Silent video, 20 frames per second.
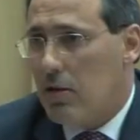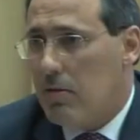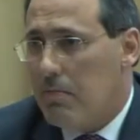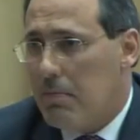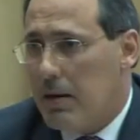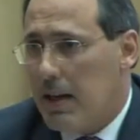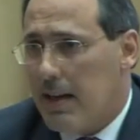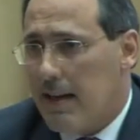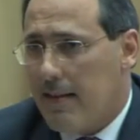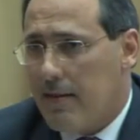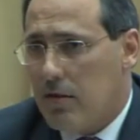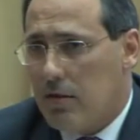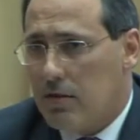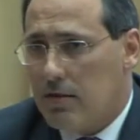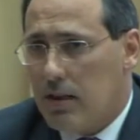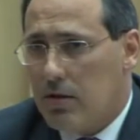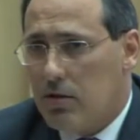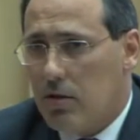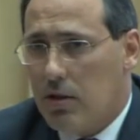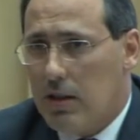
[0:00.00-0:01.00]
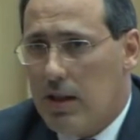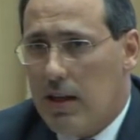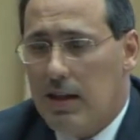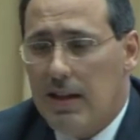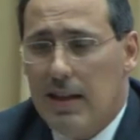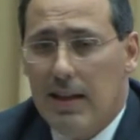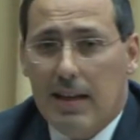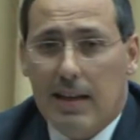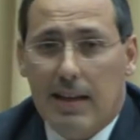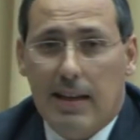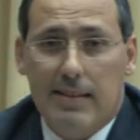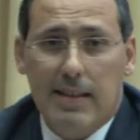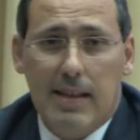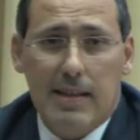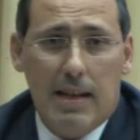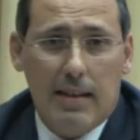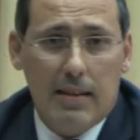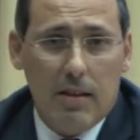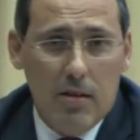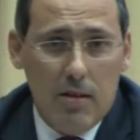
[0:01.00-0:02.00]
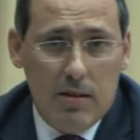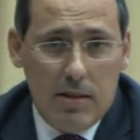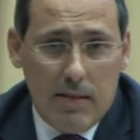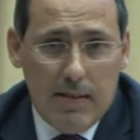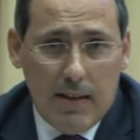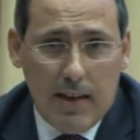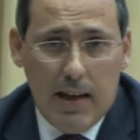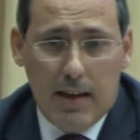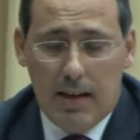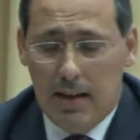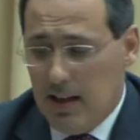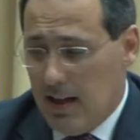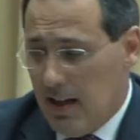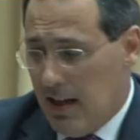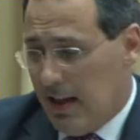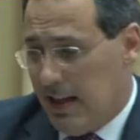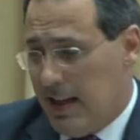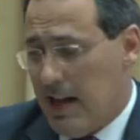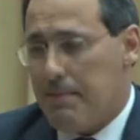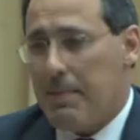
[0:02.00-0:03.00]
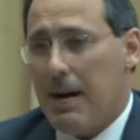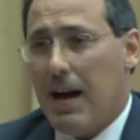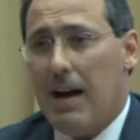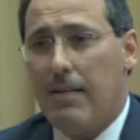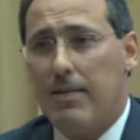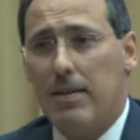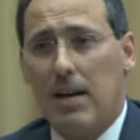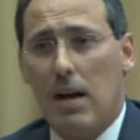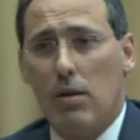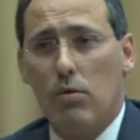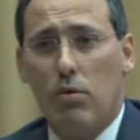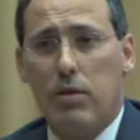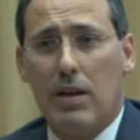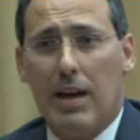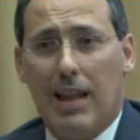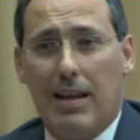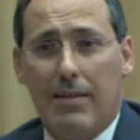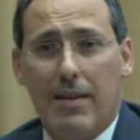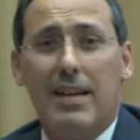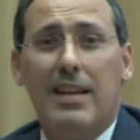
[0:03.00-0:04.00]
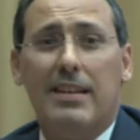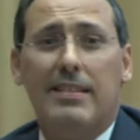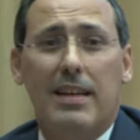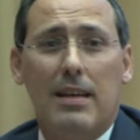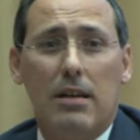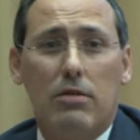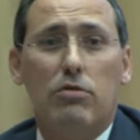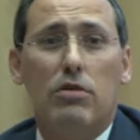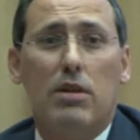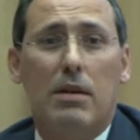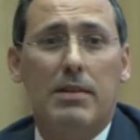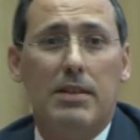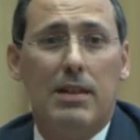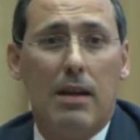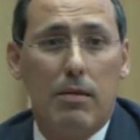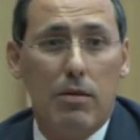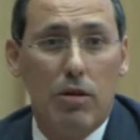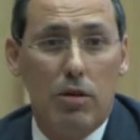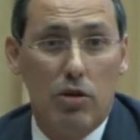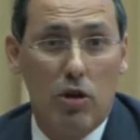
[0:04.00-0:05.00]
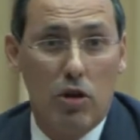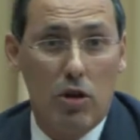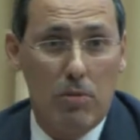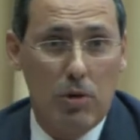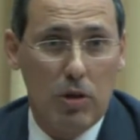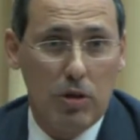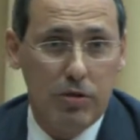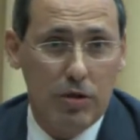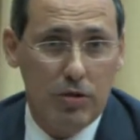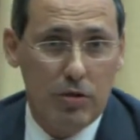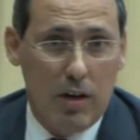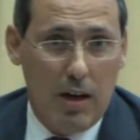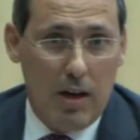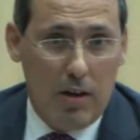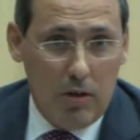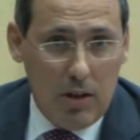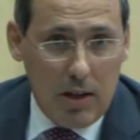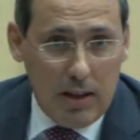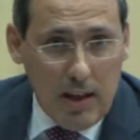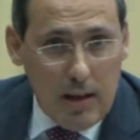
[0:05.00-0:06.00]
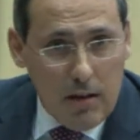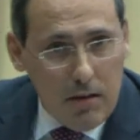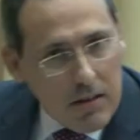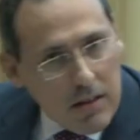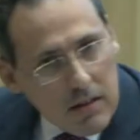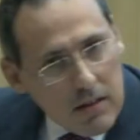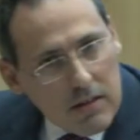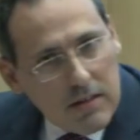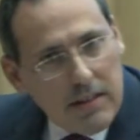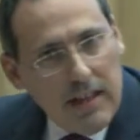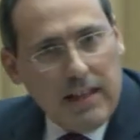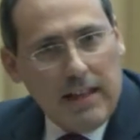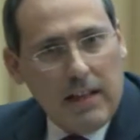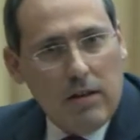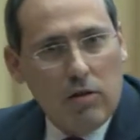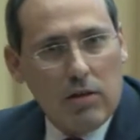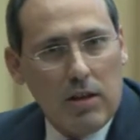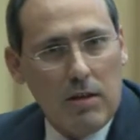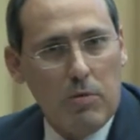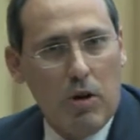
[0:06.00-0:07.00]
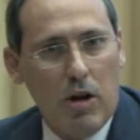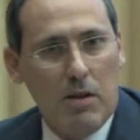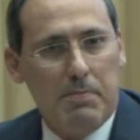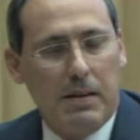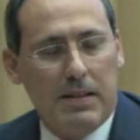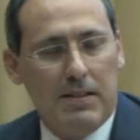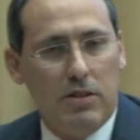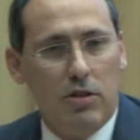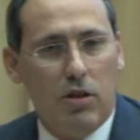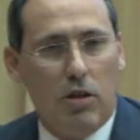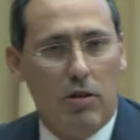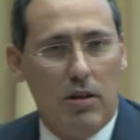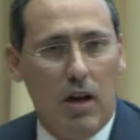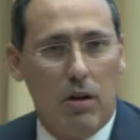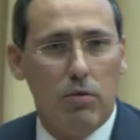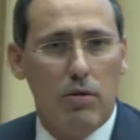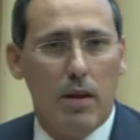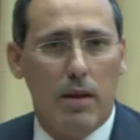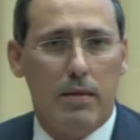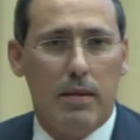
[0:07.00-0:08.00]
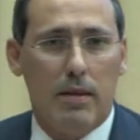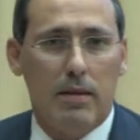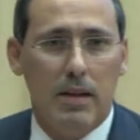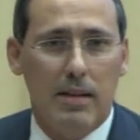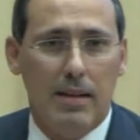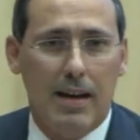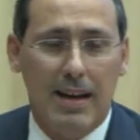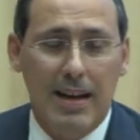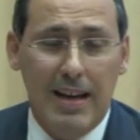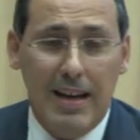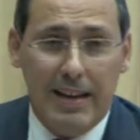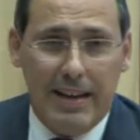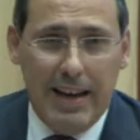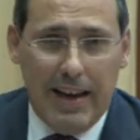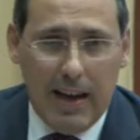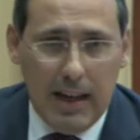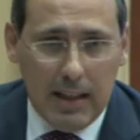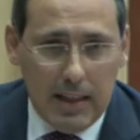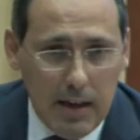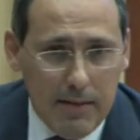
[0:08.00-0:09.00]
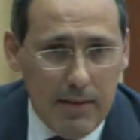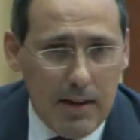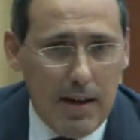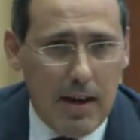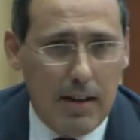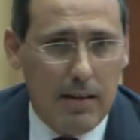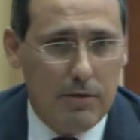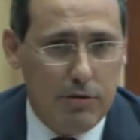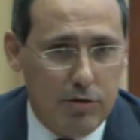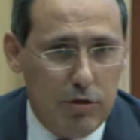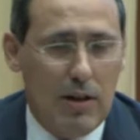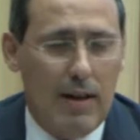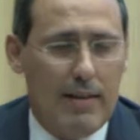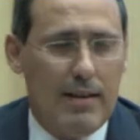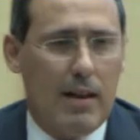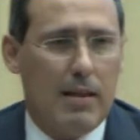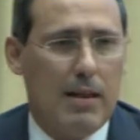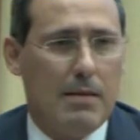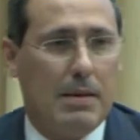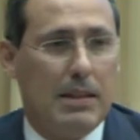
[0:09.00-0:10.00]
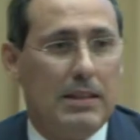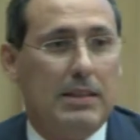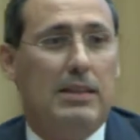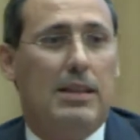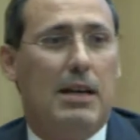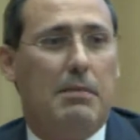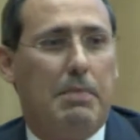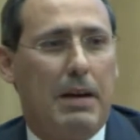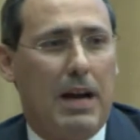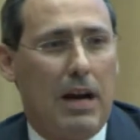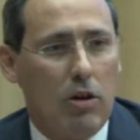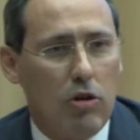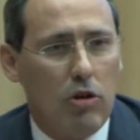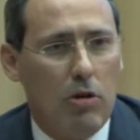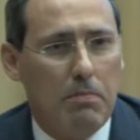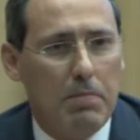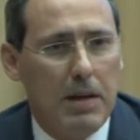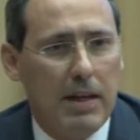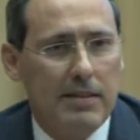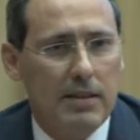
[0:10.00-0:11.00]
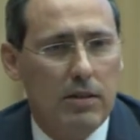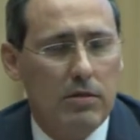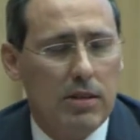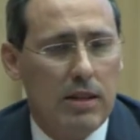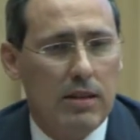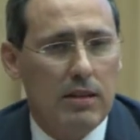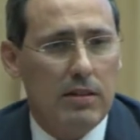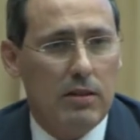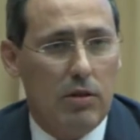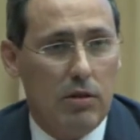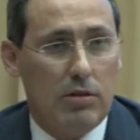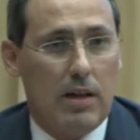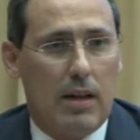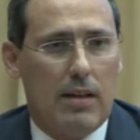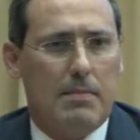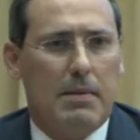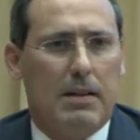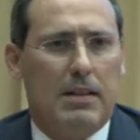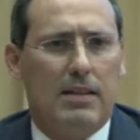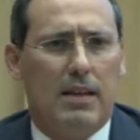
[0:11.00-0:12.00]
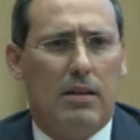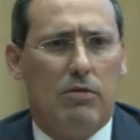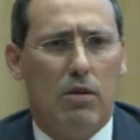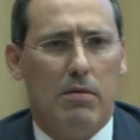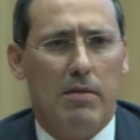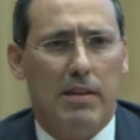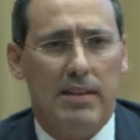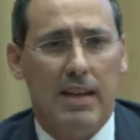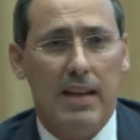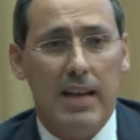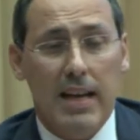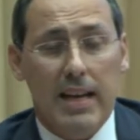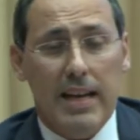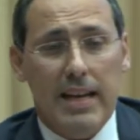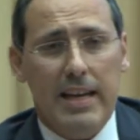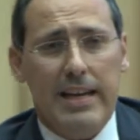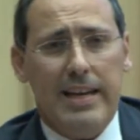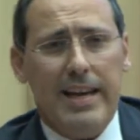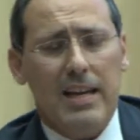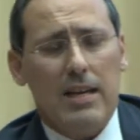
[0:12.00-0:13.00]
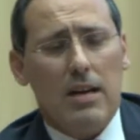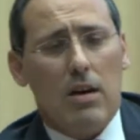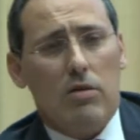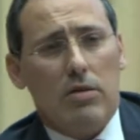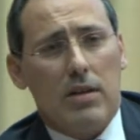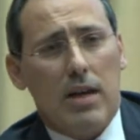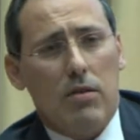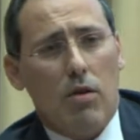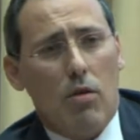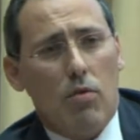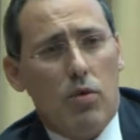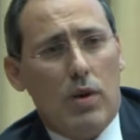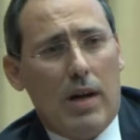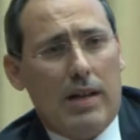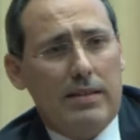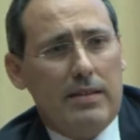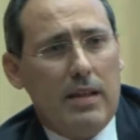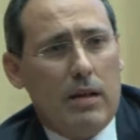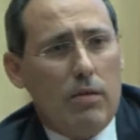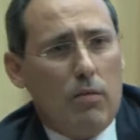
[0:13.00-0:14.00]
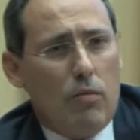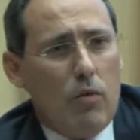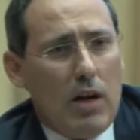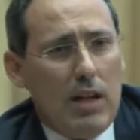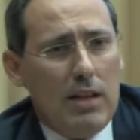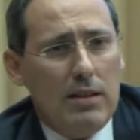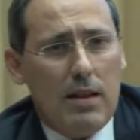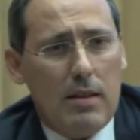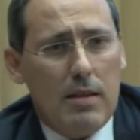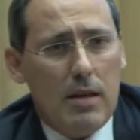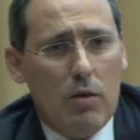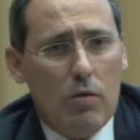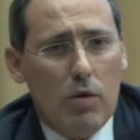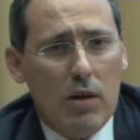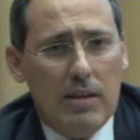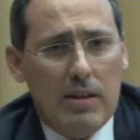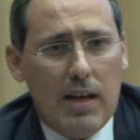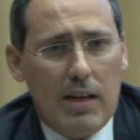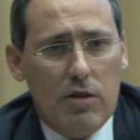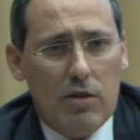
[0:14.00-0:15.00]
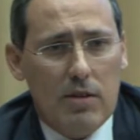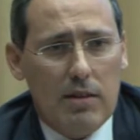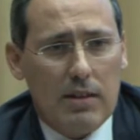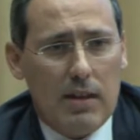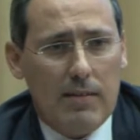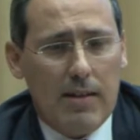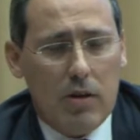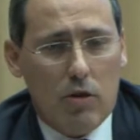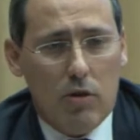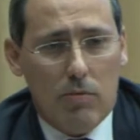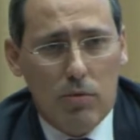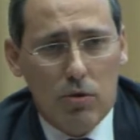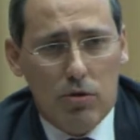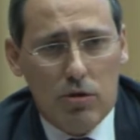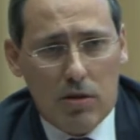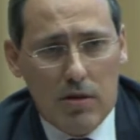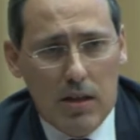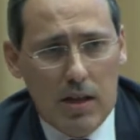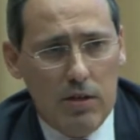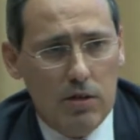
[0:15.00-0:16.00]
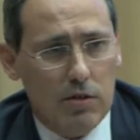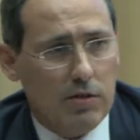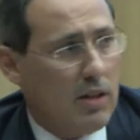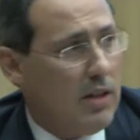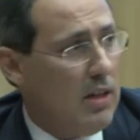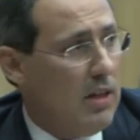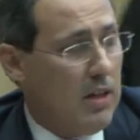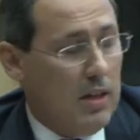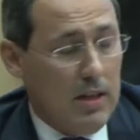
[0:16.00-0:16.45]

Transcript: compleja de nuestra historia, que se han hartado de trabajar, que apagaban la luz cada vez que salían de una habitación, no como nosotros ahora que, recorremos el pasillo con la luz encendida, que gastaban la suela de las zapatillas para no comprarse otras, otras zapatillas nuevas y que han ahorrado durante 40, 50 años de trabajo, muchos de ellos,